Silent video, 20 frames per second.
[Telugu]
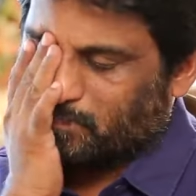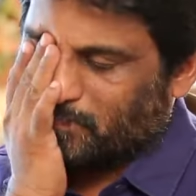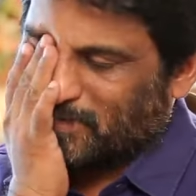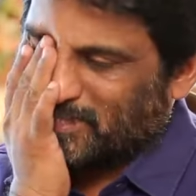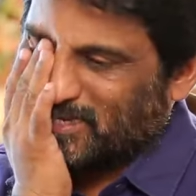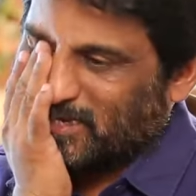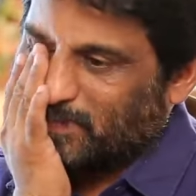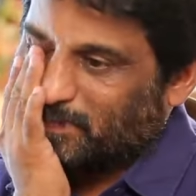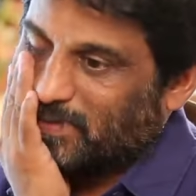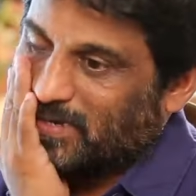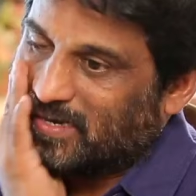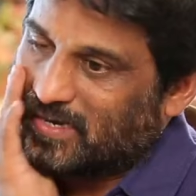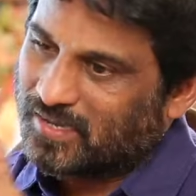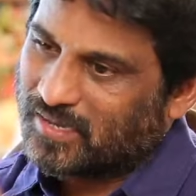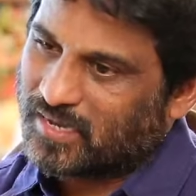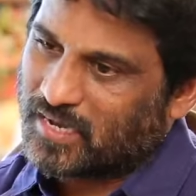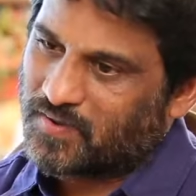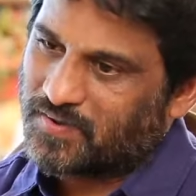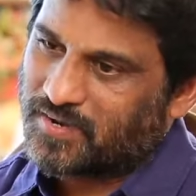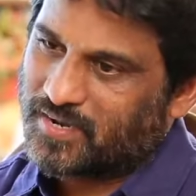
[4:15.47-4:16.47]

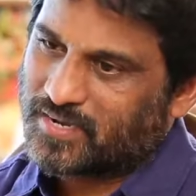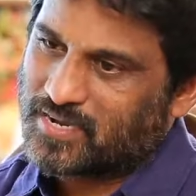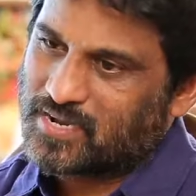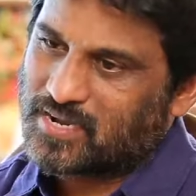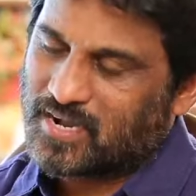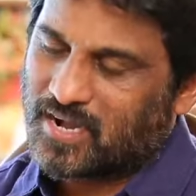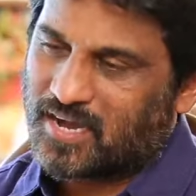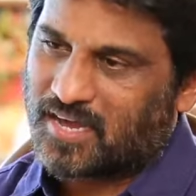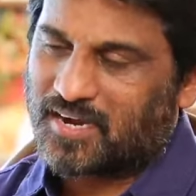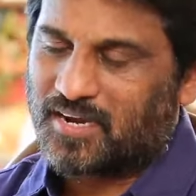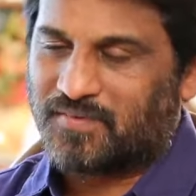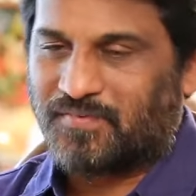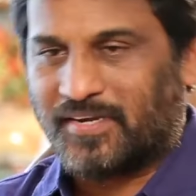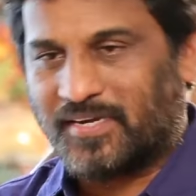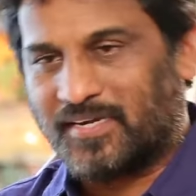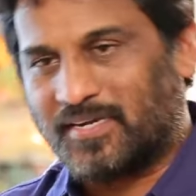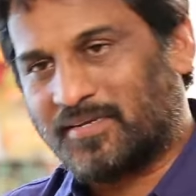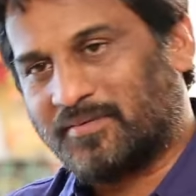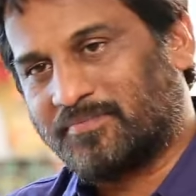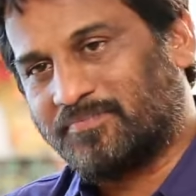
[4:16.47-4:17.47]
మదనపల్లికి రావడానికి కారణం
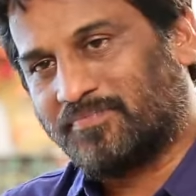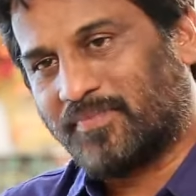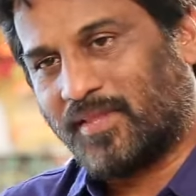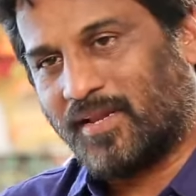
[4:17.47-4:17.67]
ఏంటి